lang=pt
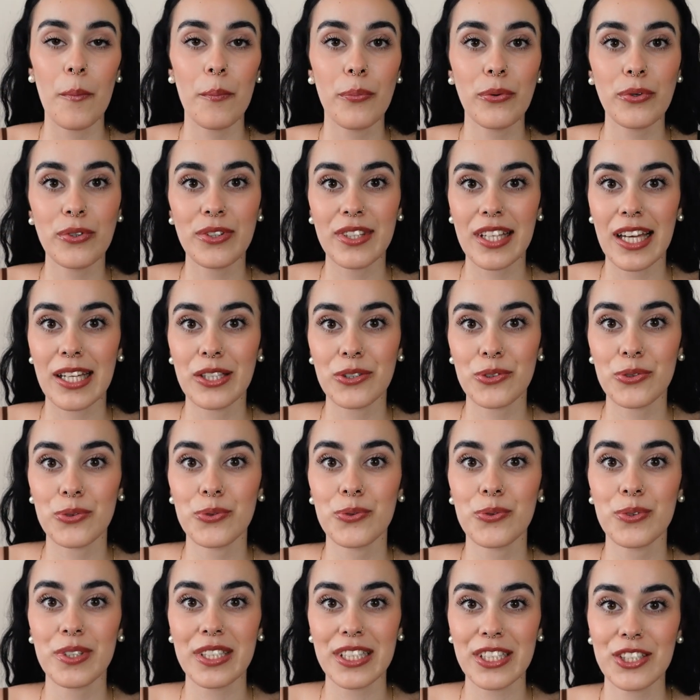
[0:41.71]

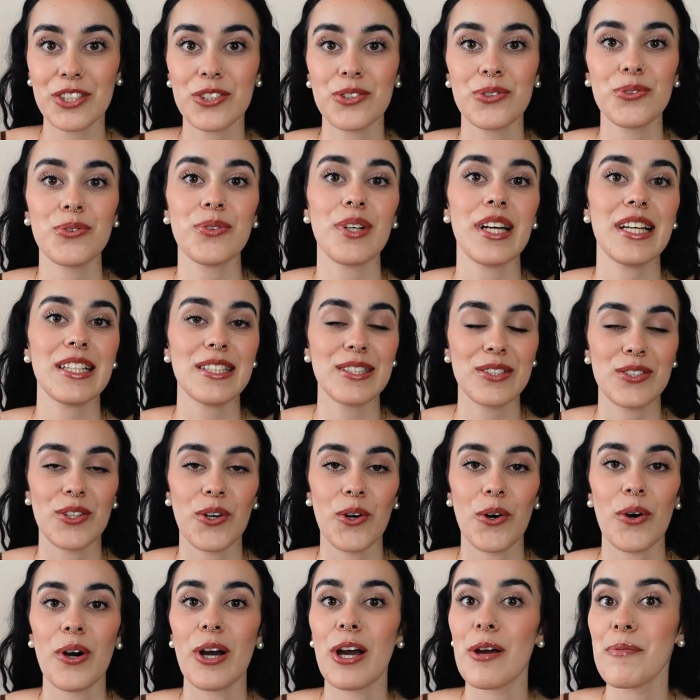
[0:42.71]
portanto, isto é
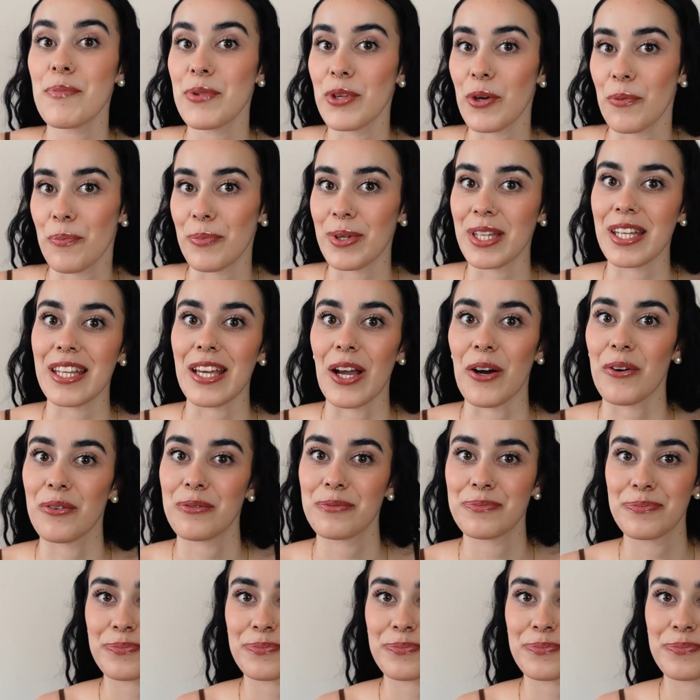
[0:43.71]
só a minha opinião.